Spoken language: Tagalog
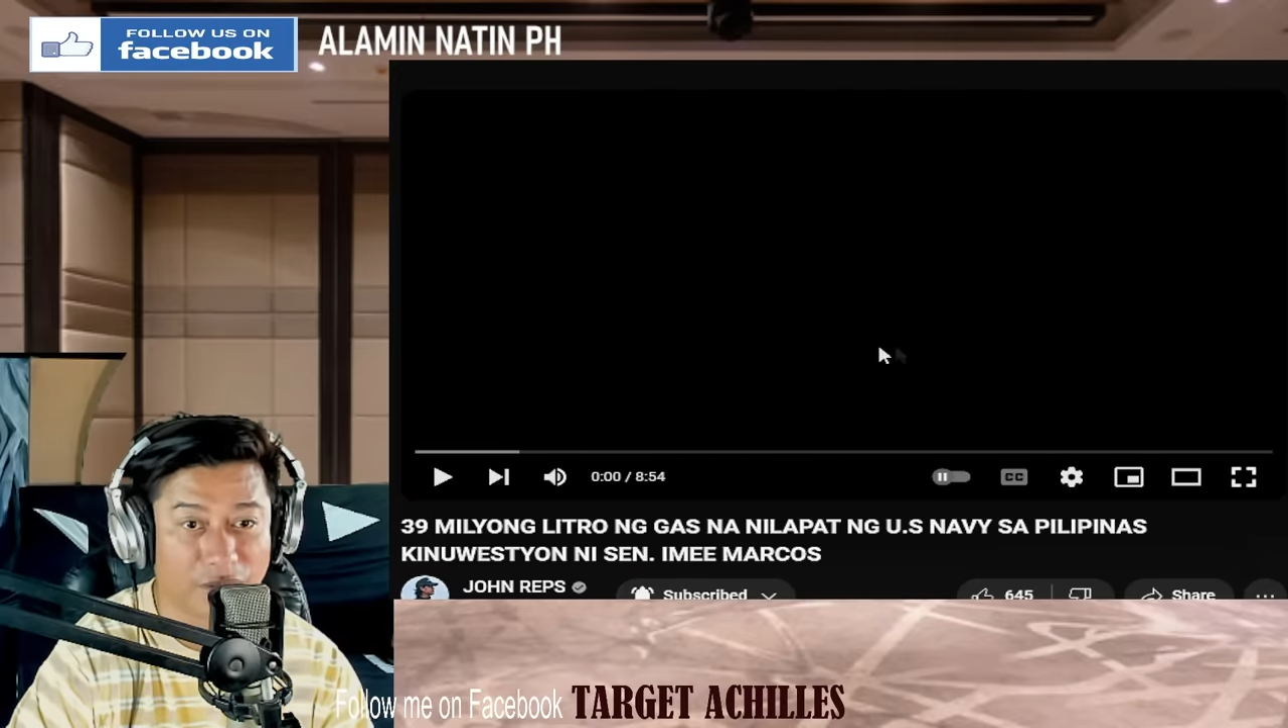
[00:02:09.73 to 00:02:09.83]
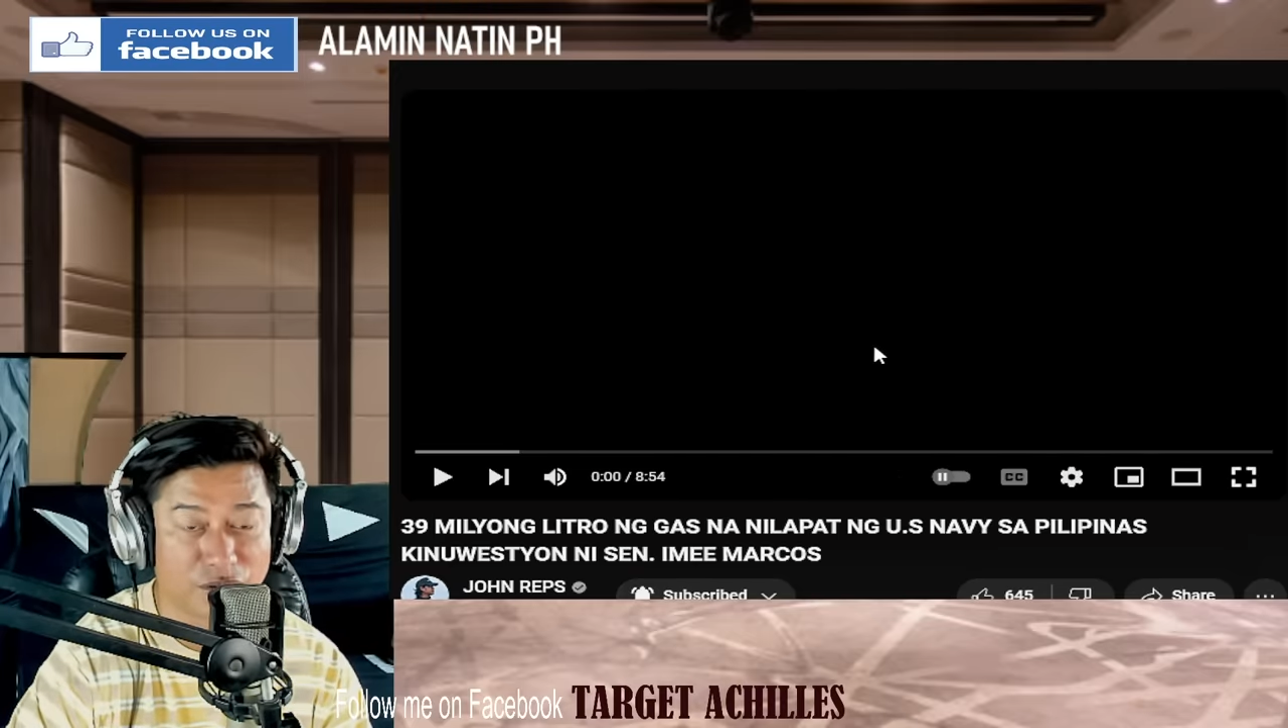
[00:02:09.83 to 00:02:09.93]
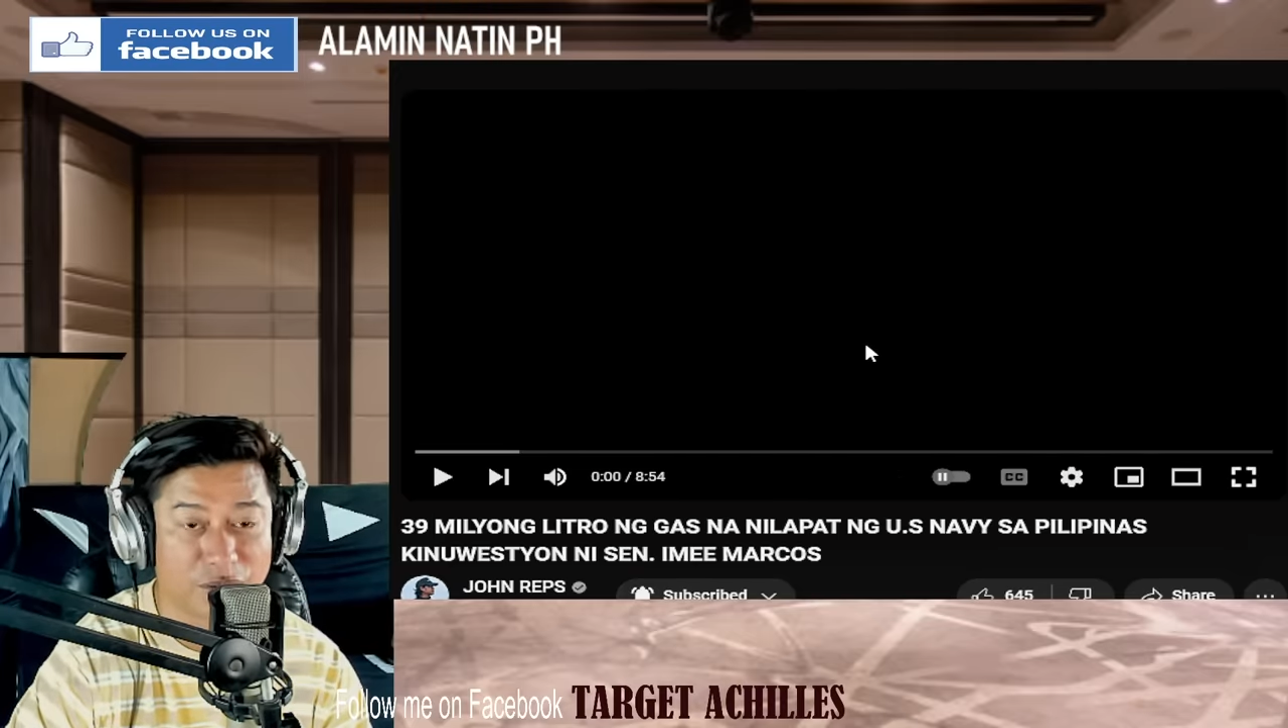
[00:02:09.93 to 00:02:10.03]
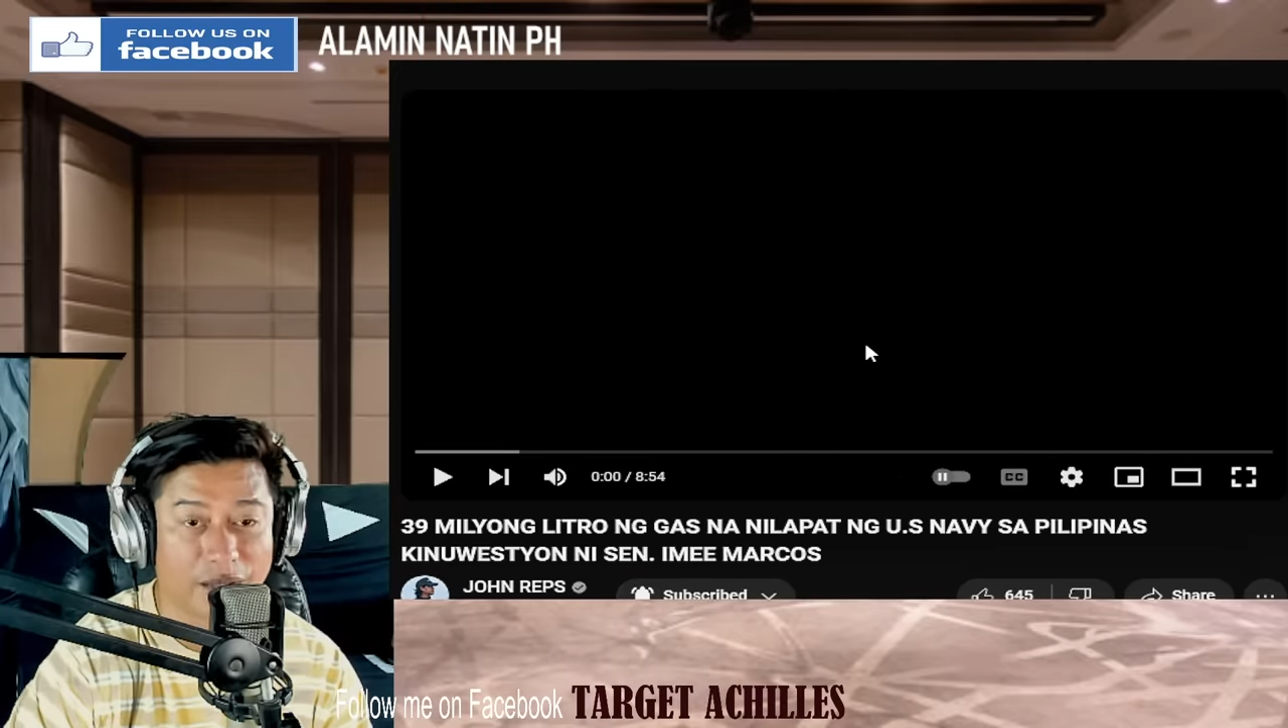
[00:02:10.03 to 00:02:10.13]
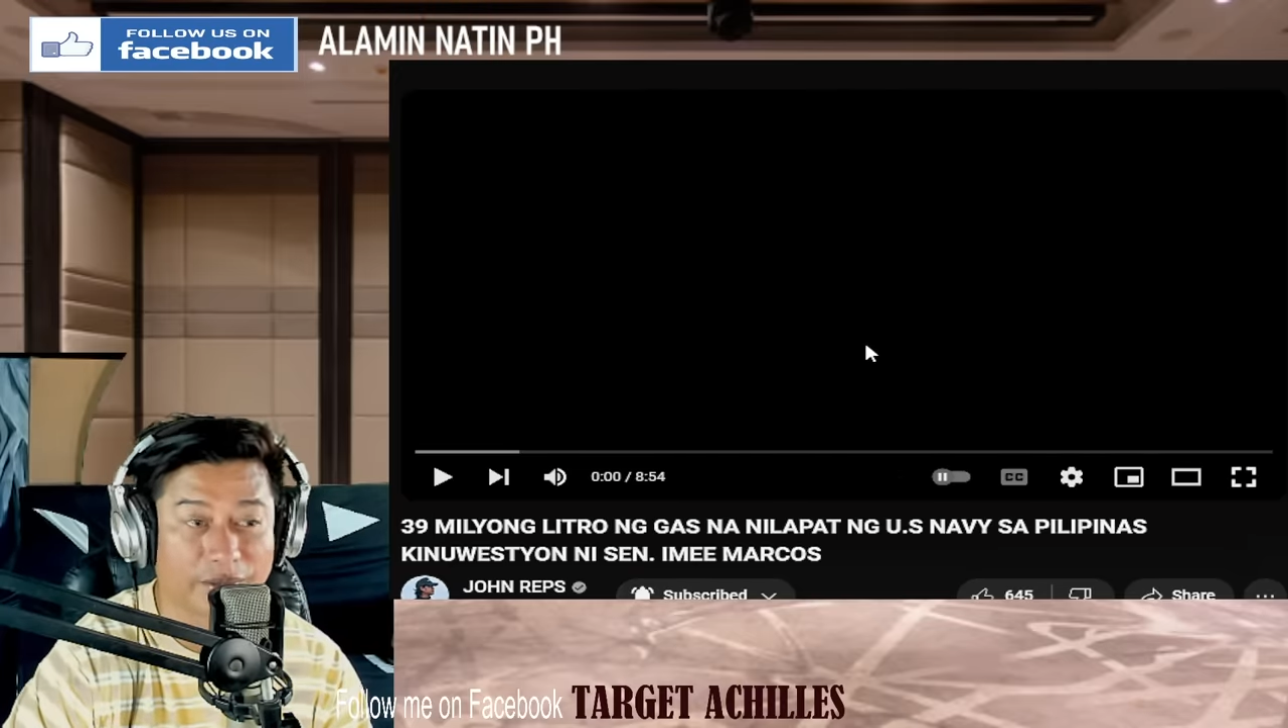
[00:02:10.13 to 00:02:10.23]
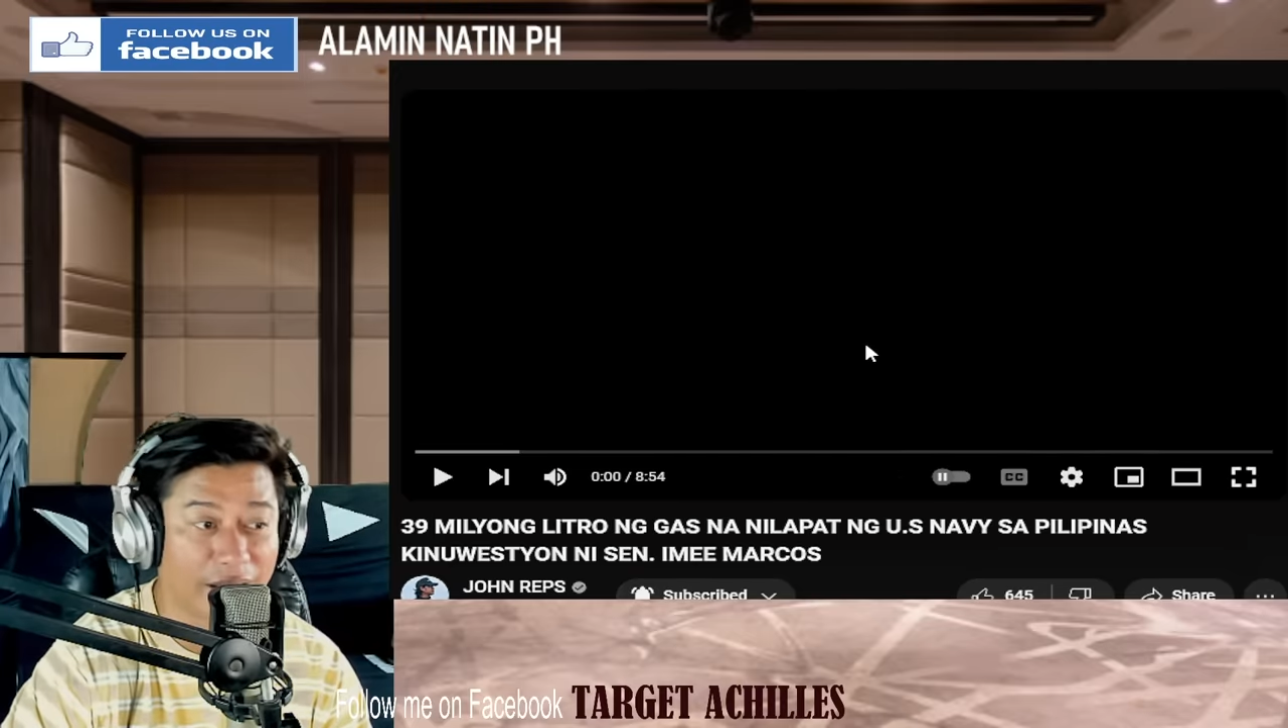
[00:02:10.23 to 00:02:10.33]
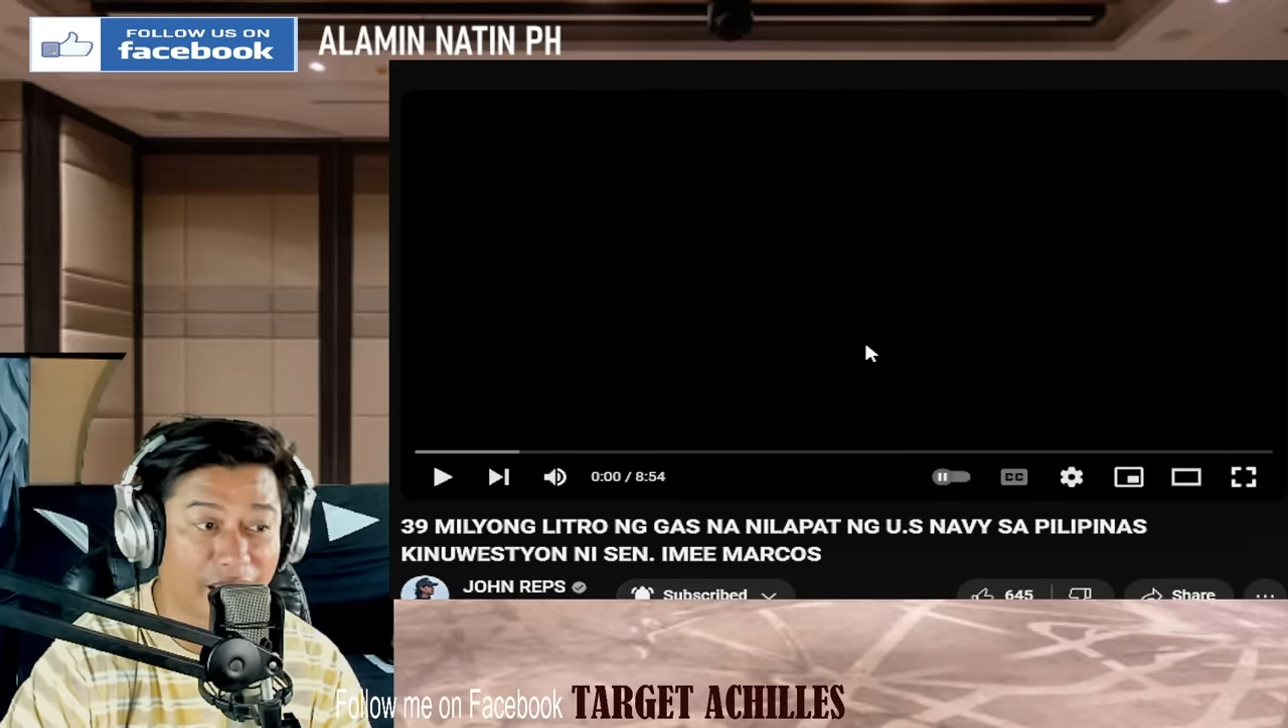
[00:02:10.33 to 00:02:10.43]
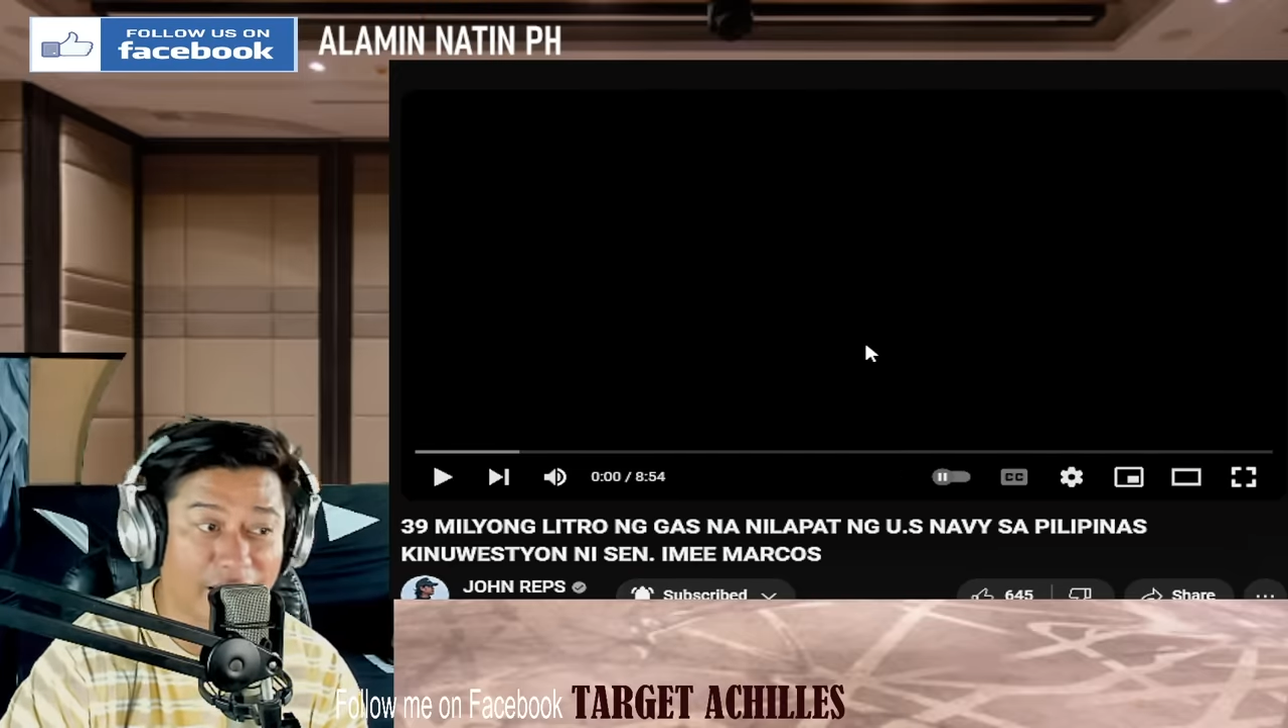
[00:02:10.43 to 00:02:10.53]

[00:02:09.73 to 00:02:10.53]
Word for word: video natin